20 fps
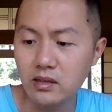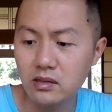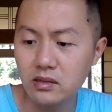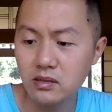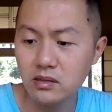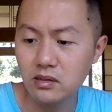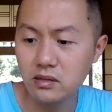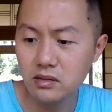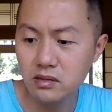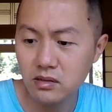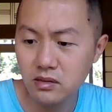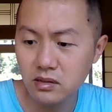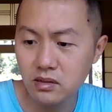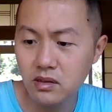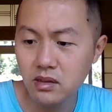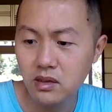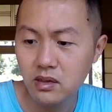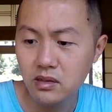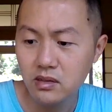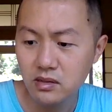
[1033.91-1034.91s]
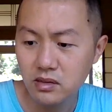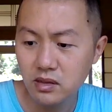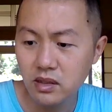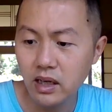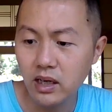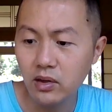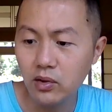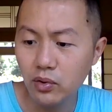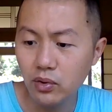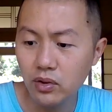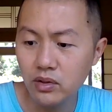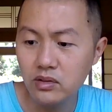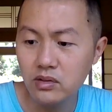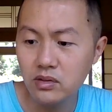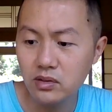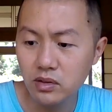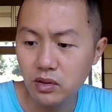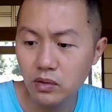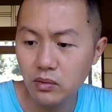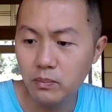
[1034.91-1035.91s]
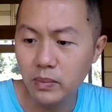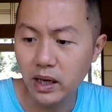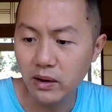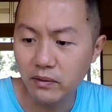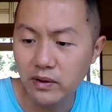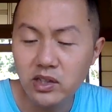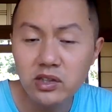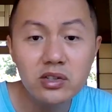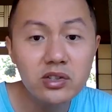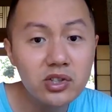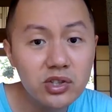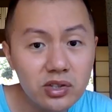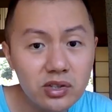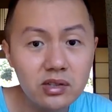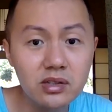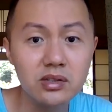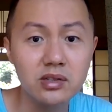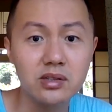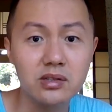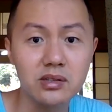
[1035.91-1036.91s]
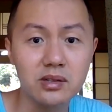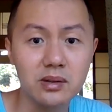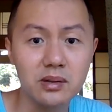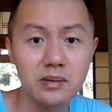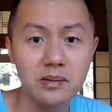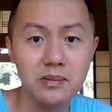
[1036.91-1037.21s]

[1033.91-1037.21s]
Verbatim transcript: 自自自给率只有百分之四十，